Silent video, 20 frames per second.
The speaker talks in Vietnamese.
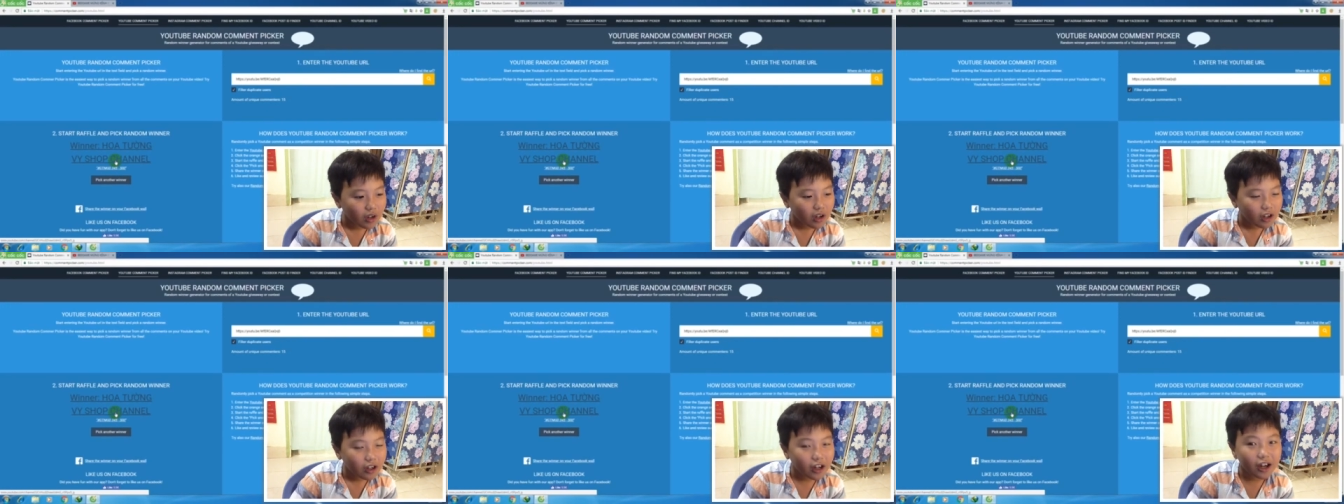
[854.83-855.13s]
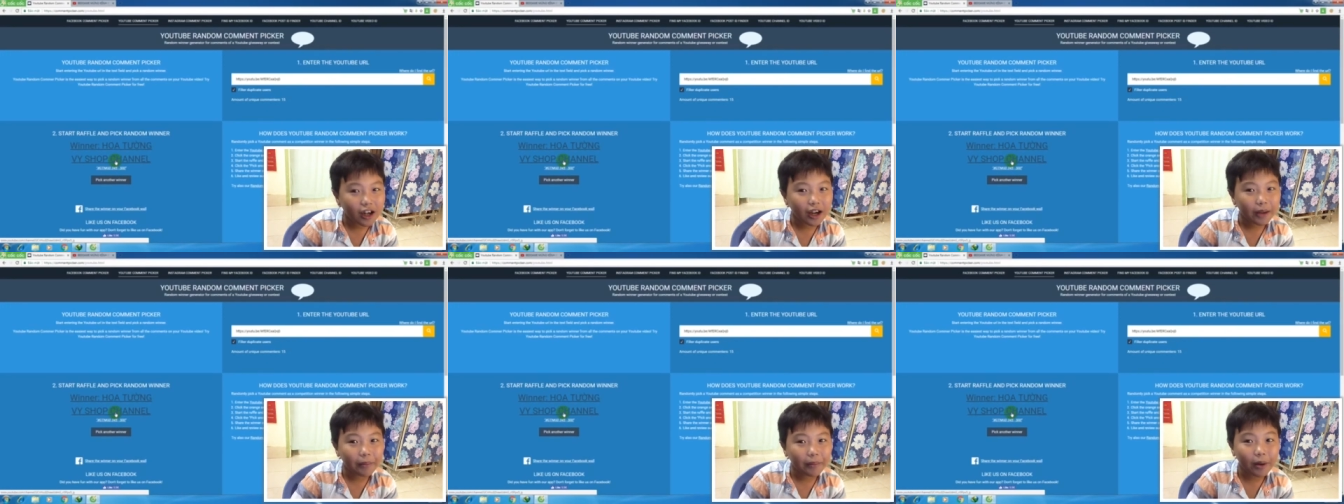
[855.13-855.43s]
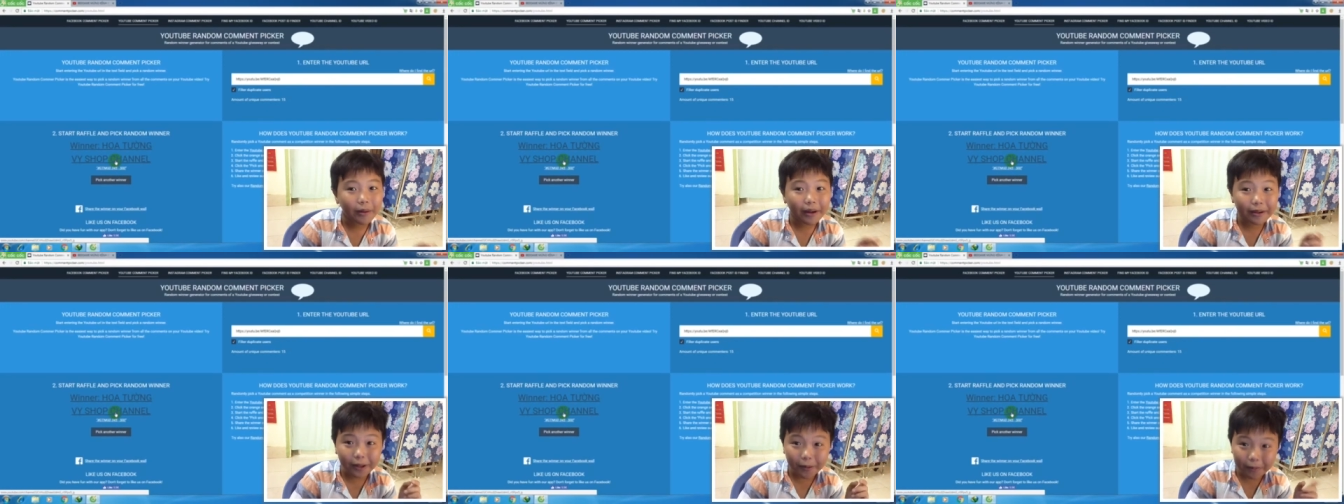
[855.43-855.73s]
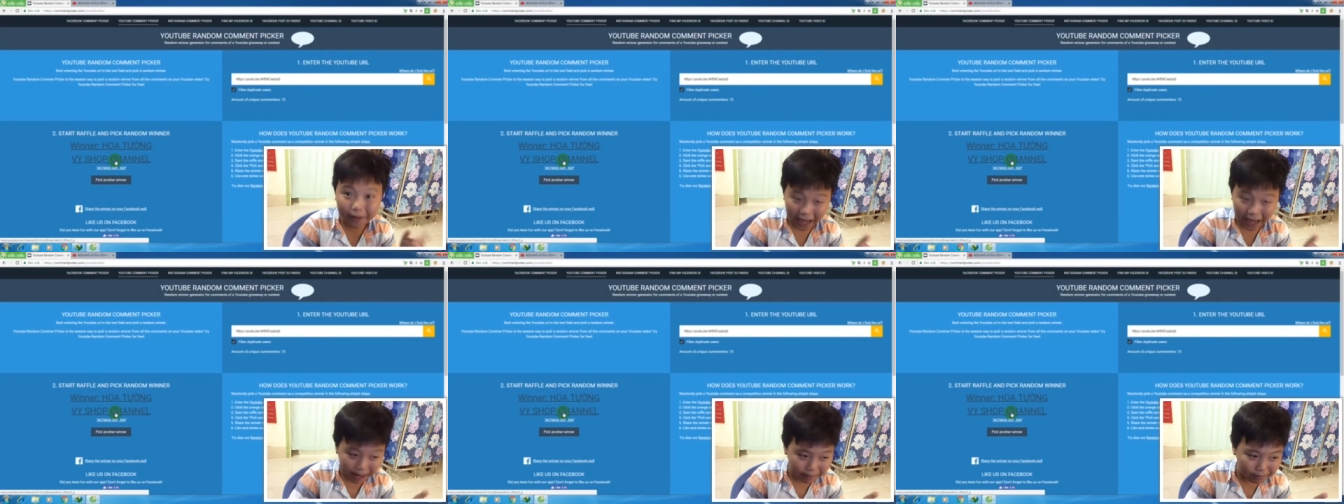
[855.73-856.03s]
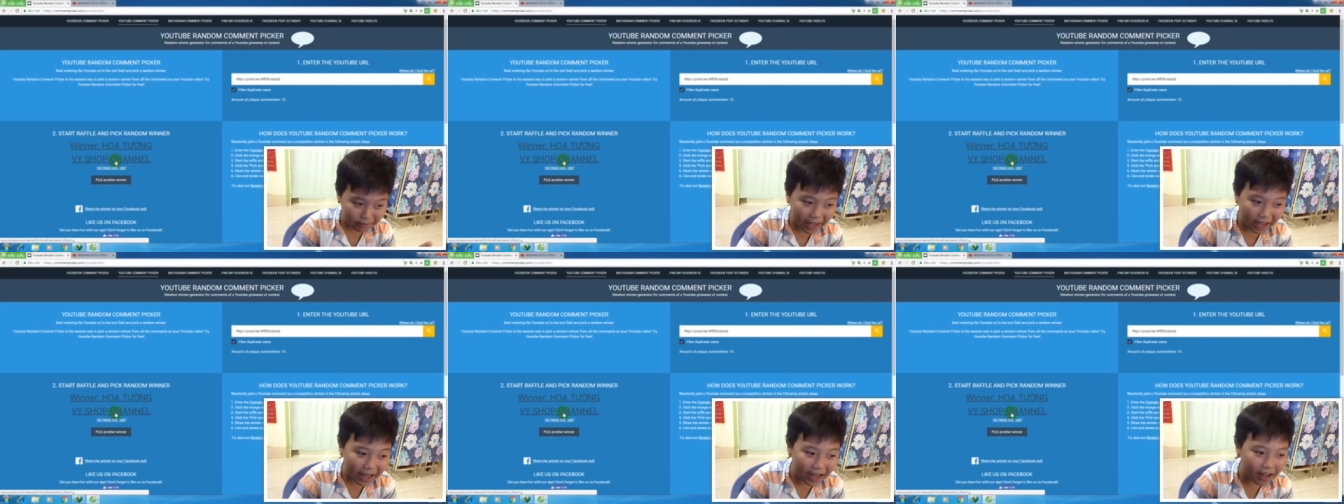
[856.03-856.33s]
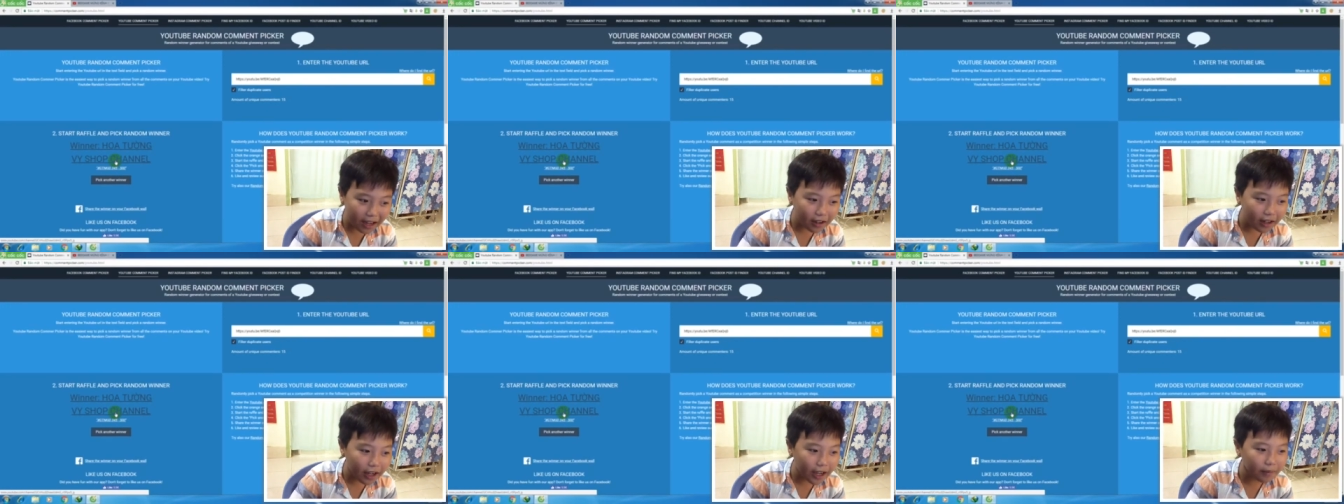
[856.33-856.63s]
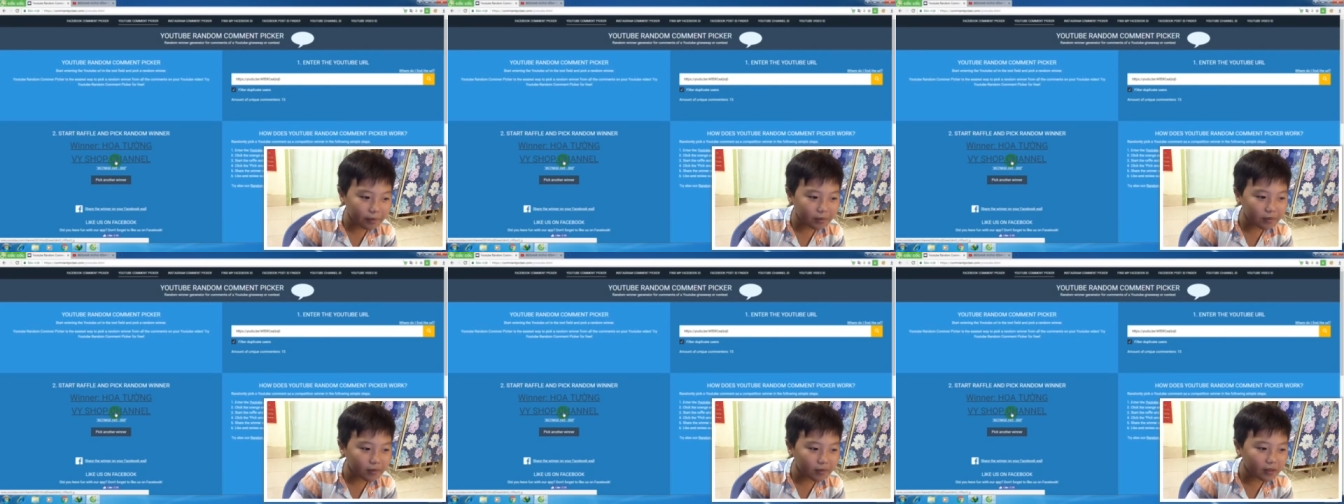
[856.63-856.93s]
Nên là mong em thông cảm nhá.
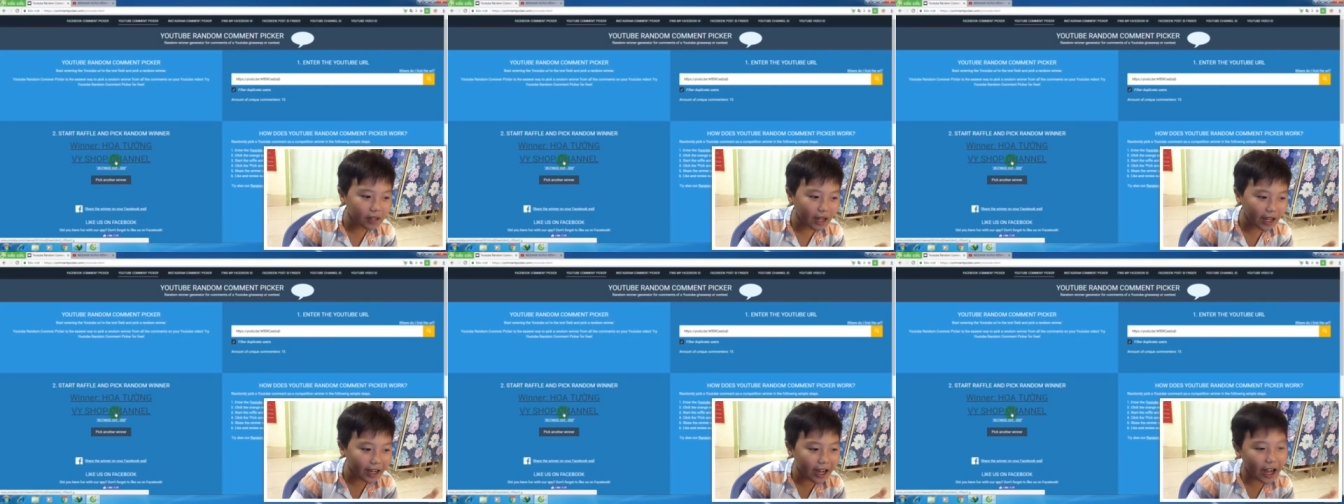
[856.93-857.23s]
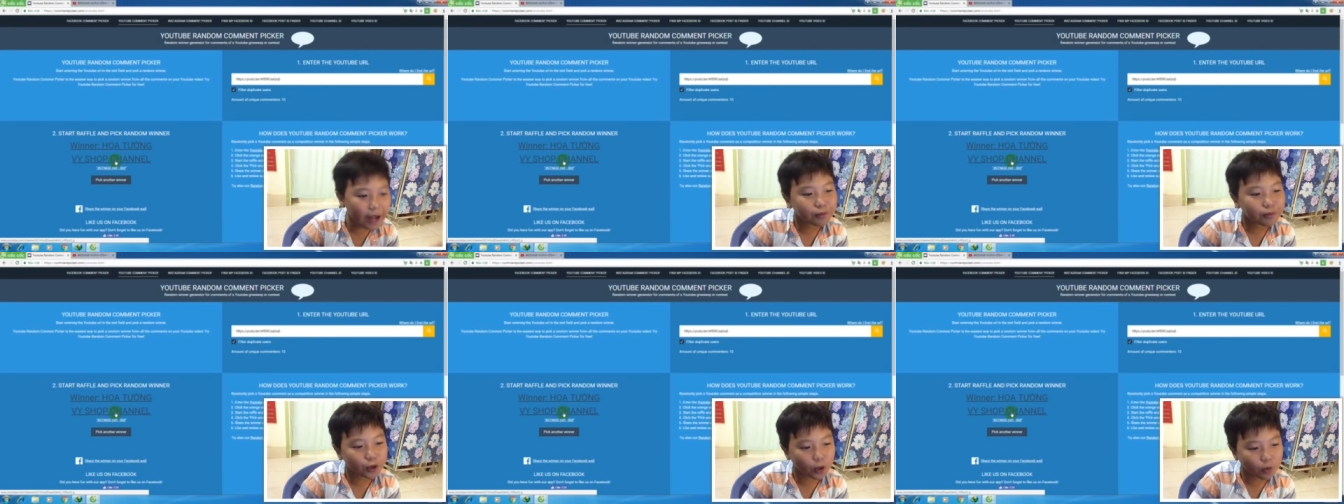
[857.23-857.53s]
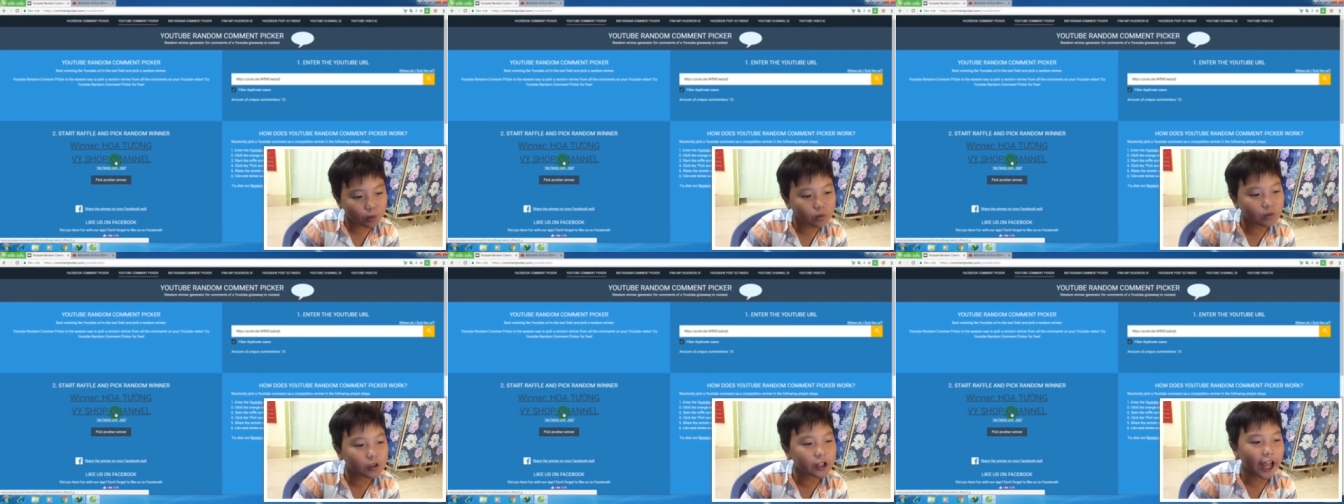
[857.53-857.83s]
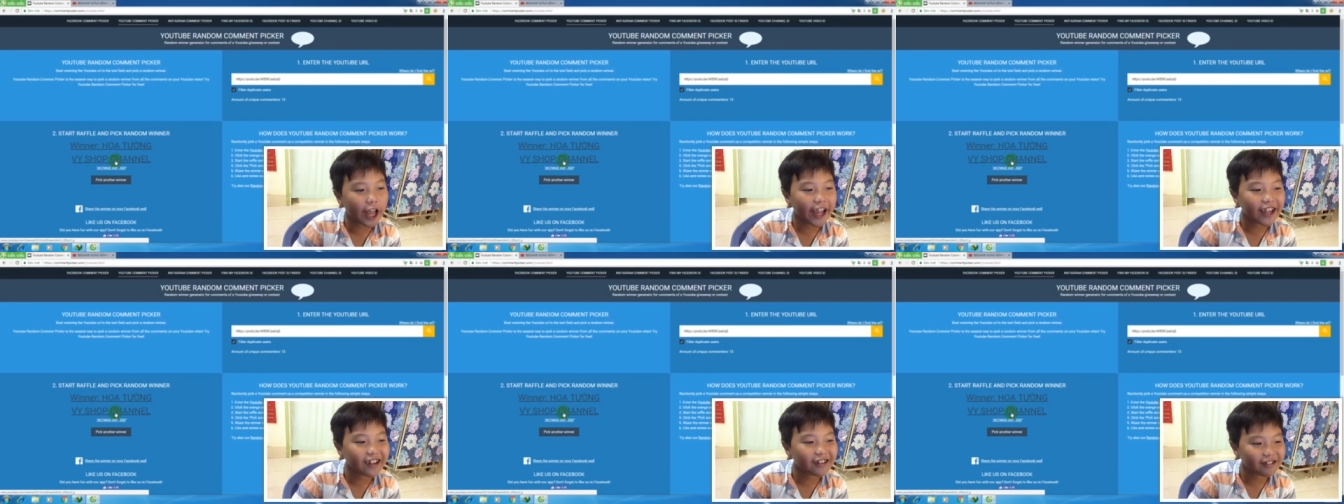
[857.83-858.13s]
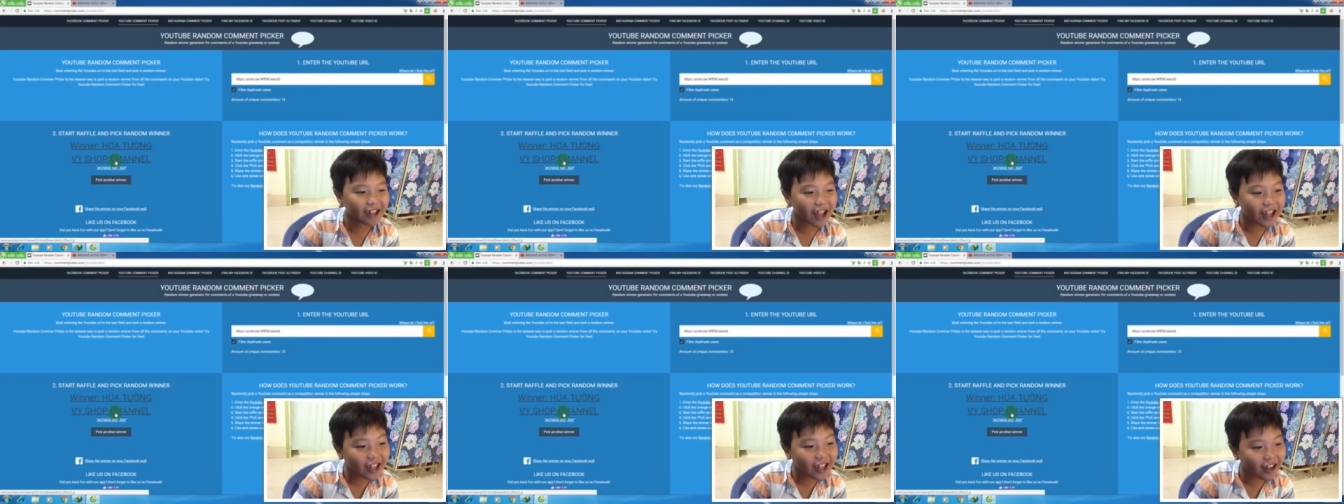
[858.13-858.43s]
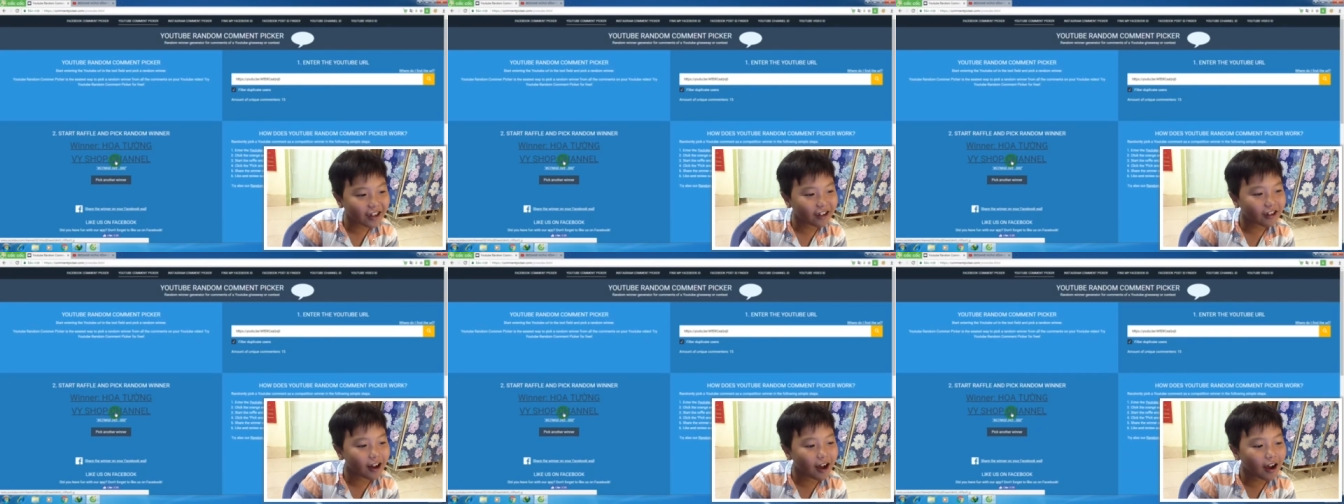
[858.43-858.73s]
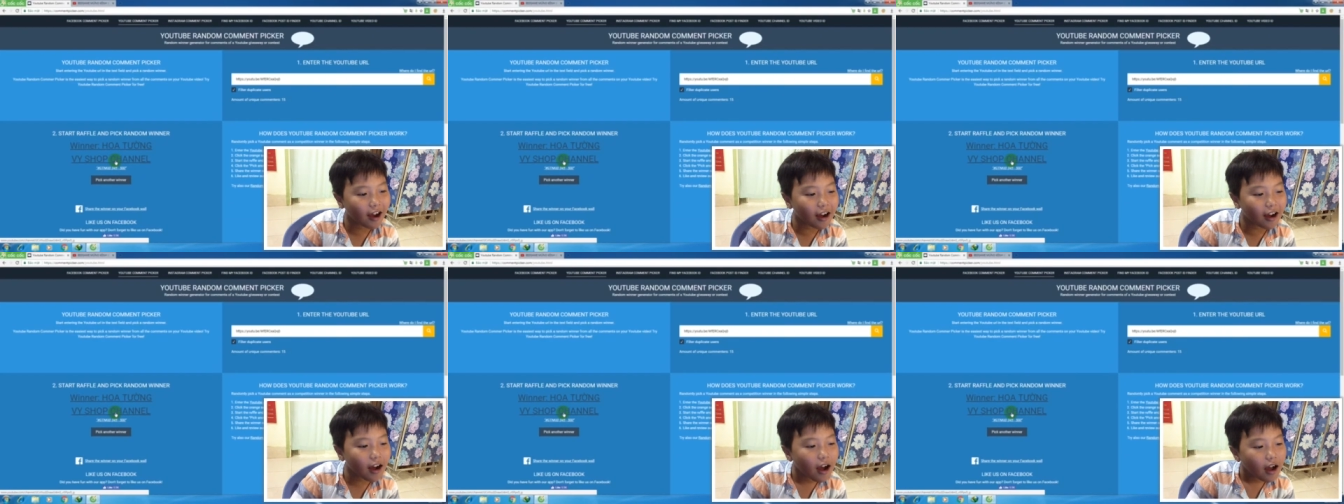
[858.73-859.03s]
Em lẽ ra em trúng vậy được giải nhì rồi
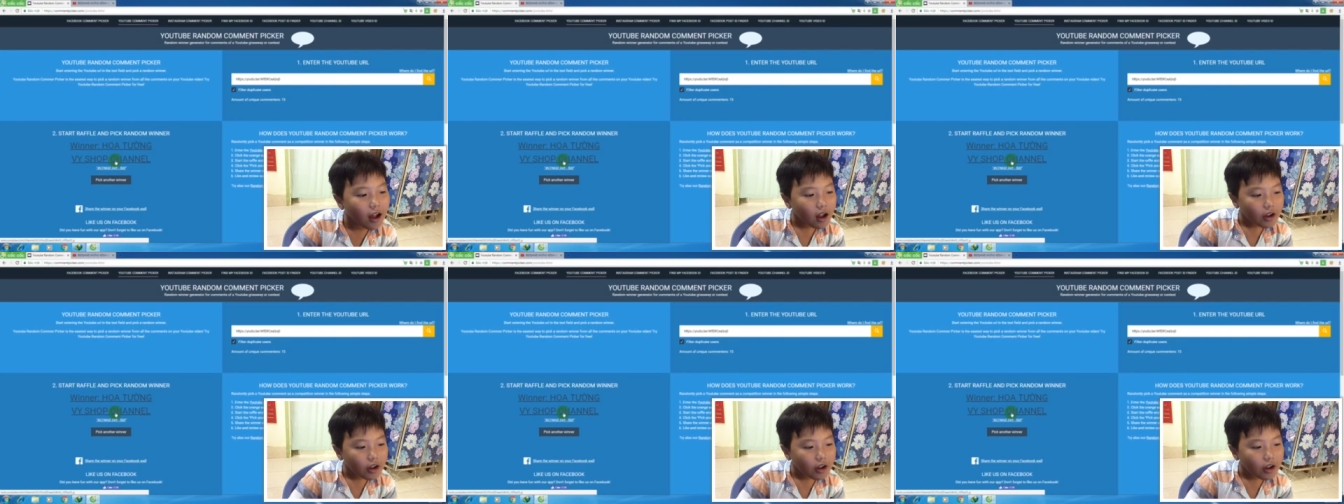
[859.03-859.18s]
đó